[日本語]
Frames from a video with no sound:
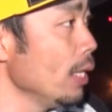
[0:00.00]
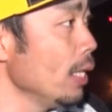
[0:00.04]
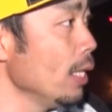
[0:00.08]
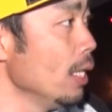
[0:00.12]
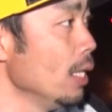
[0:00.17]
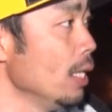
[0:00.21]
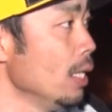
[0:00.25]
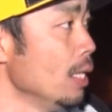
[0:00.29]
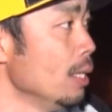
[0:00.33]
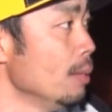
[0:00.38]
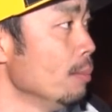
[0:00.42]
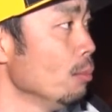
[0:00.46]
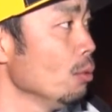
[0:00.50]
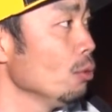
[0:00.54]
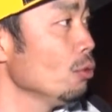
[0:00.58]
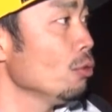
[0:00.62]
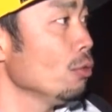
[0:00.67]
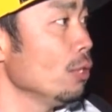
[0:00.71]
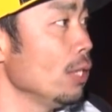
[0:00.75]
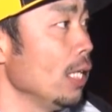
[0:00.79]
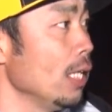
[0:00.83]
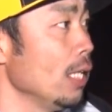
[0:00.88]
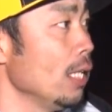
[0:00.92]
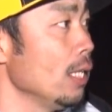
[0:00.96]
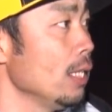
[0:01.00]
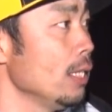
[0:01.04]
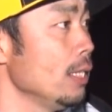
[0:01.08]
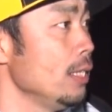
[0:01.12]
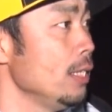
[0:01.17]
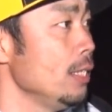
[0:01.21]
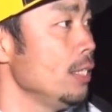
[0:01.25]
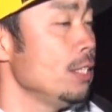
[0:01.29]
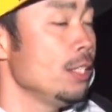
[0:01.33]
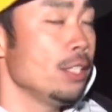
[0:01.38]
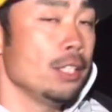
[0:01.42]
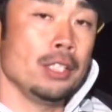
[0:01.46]
でもっとね
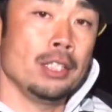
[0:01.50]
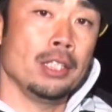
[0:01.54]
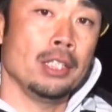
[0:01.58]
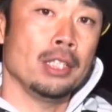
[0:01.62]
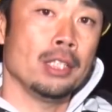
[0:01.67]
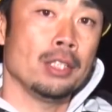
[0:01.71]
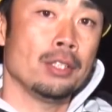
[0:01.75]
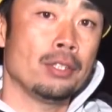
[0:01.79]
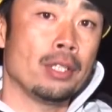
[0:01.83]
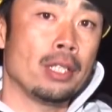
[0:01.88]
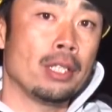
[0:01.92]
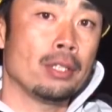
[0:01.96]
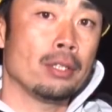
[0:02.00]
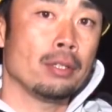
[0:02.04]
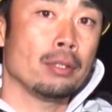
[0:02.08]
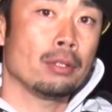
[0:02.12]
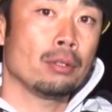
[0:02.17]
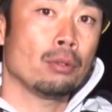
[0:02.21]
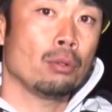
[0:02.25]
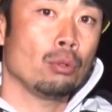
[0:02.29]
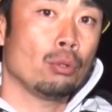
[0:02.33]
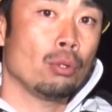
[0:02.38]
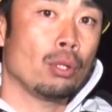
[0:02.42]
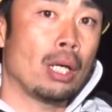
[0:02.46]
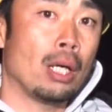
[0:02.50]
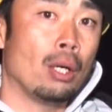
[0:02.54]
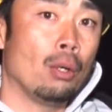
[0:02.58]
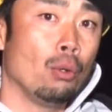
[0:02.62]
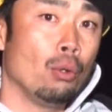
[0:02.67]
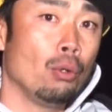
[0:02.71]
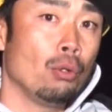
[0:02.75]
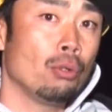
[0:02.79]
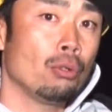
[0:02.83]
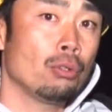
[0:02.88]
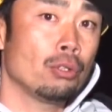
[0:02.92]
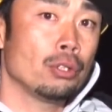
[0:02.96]
イージーに釣れることが
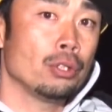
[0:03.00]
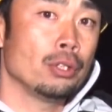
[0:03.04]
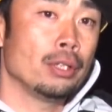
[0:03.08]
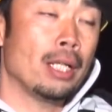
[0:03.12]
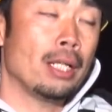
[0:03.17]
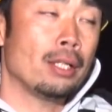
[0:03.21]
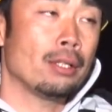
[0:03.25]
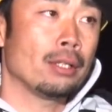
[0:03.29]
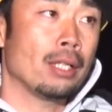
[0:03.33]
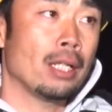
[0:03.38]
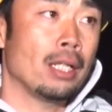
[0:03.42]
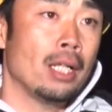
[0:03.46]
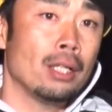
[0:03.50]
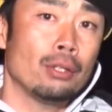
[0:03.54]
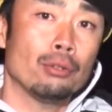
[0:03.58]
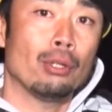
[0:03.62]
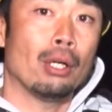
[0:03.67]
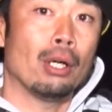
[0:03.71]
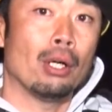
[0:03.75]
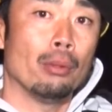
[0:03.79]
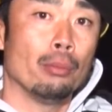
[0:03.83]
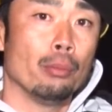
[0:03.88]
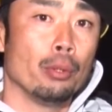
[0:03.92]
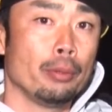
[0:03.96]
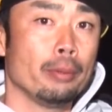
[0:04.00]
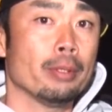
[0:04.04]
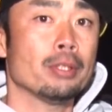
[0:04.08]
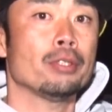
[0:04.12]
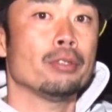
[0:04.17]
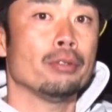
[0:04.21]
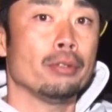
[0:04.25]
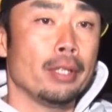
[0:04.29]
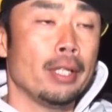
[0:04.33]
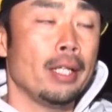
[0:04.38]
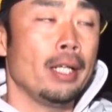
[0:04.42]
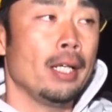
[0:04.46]
多くなるかなとは思います
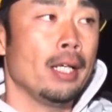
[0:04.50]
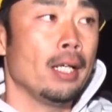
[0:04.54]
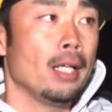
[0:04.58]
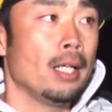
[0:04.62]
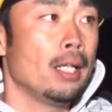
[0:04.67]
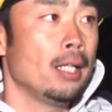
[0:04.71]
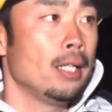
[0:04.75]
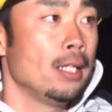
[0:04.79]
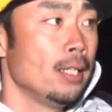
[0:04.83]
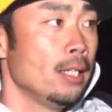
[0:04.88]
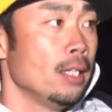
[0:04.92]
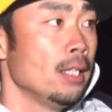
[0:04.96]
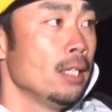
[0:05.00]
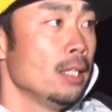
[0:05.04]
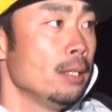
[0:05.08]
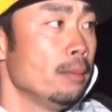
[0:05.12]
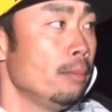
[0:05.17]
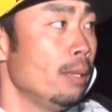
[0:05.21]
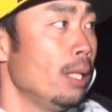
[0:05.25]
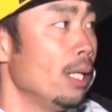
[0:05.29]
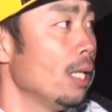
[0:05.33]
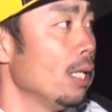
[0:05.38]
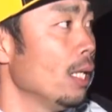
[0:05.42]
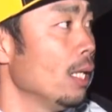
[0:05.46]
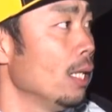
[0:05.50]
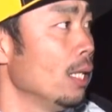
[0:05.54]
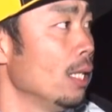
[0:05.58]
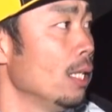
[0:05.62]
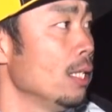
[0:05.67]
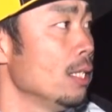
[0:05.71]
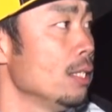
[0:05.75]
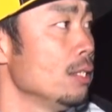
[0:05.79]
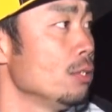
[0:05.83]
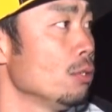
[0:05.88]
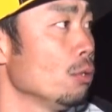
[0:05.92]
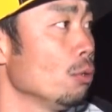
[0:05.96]
のでま
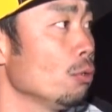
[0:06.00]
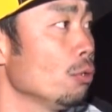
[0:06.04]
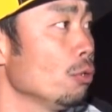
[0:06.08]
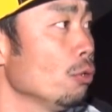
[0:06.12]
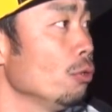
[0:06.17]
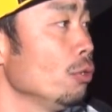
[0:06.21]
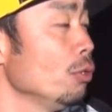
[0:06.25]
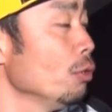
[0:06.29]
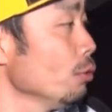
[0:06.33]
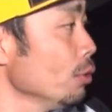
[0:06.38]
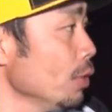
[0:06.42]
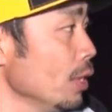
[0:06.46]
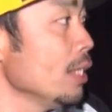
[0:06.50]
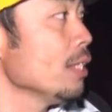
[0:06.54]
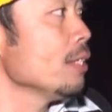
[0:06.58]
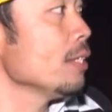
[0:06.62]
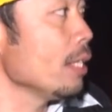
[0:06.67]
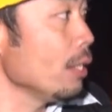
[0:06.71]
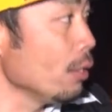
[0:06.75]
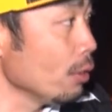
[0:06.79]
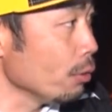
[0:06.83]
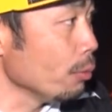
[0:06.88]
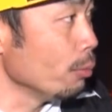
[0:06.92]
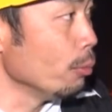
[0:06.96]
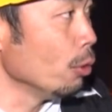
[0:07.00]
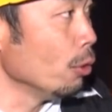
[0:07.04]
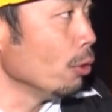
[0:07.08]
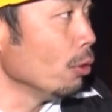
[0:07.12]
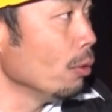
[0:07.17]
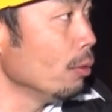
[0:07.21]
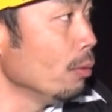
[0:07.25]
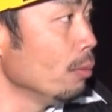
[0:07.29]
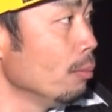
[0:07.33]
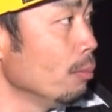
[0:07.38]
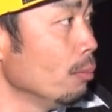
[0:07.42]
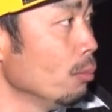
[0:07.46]
あ状況によってですけれども
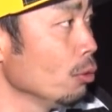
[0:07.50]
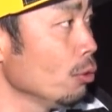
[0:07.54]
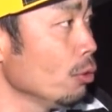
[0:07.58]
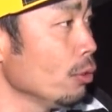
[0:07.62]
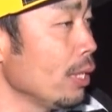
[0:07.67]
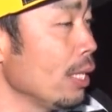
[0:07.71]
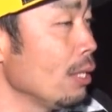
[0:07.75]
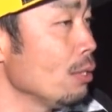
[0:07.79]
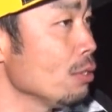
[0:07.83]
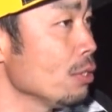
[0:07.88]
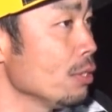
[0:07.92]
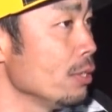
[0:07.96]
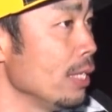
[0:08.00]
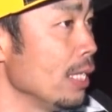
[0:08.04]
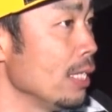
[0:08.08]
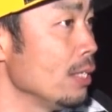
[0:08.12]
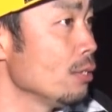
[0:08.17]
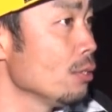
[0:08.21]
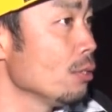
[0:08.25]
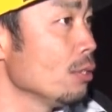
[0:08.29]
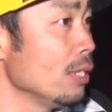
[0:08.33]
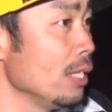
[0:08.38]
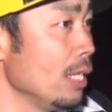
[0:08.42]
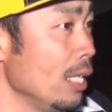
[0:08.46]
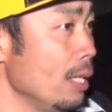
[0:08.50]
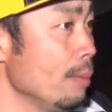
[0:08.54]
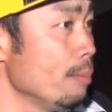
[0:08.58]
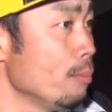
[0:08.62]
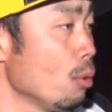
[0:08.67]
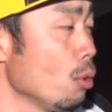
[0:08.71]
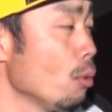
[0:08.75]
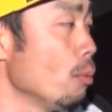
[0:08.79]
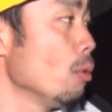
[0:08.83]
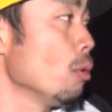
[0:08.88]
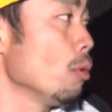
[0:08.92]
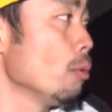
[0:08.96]
もっと楽しく連続でね
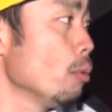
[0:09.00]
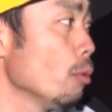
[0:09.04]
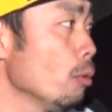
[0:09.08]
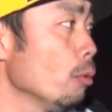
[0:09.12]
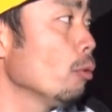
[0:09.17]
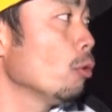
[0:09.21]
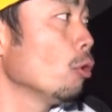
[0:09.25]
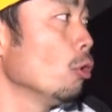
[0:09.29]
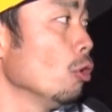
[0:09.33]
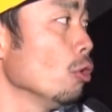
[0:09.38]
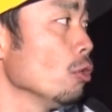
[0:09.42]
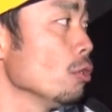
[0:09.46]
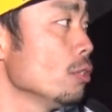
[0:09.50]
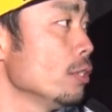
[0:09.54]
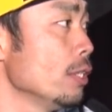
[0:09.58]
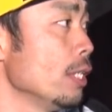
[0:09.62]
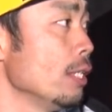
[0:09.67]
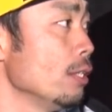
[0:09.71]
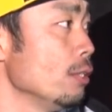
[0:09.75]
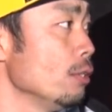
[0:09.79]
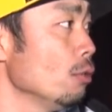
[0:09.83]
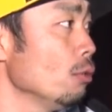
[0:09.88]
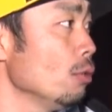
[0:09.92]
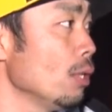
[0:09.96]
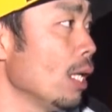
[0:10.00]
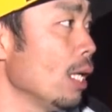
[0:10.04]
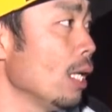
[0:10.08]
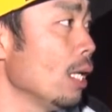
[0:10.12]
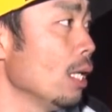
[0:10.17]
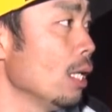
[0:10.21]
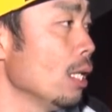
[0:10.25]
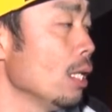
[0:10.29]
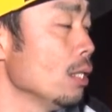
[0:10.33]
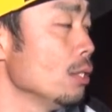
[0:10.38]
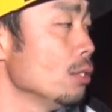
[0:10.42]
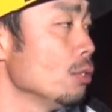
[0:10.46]
ボコボコボコボコ釣れるような
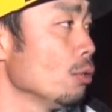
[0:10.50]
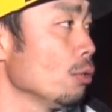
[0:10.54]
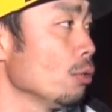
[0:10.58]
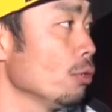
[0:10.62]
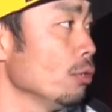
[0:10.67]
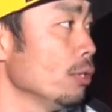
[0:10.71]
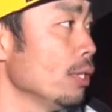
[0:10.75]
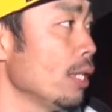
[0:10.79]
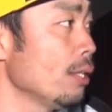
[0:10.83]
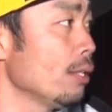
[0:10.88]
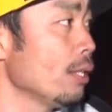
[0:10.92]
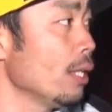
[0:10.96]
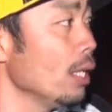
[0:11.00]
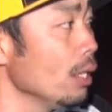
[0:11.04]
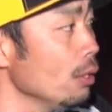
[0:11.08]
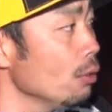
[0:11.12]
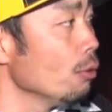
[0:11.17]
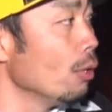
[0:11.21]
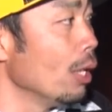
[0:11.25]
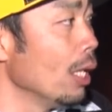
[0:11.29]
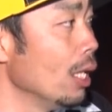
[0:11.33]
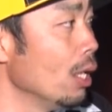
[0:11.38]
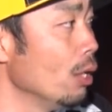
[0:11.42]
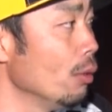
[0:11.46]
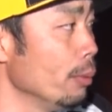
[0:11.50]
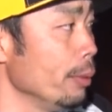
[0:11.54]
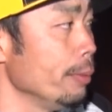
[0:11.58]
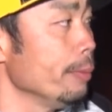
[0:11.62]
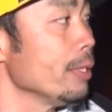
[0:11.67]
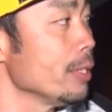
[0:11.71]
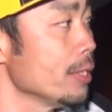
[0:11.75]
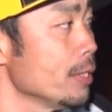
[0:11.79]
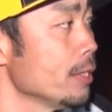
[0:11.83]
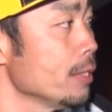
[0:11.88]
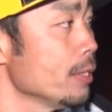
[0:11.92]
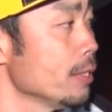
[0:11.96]
状況になるかなと思い
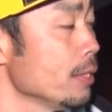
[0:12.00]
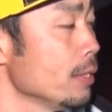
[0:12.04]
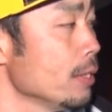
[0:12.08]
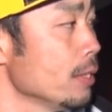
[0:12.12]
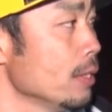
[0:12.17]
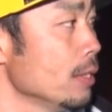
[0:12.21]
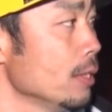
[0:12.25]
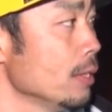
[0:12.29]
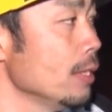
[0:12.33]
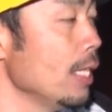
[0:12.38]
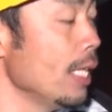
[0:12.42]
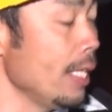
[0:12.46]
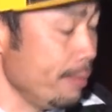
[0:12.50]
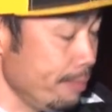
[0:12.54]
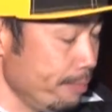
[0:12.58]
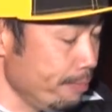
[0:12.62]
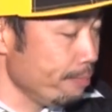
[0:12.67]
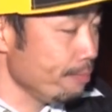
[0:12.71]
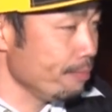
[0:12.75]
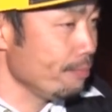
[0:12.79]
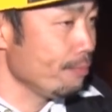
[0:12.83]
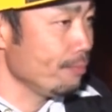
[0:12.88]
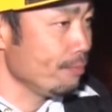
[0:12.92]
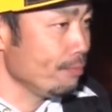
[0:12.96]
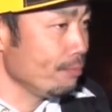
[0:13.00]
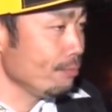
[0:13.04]
ます。はい、今日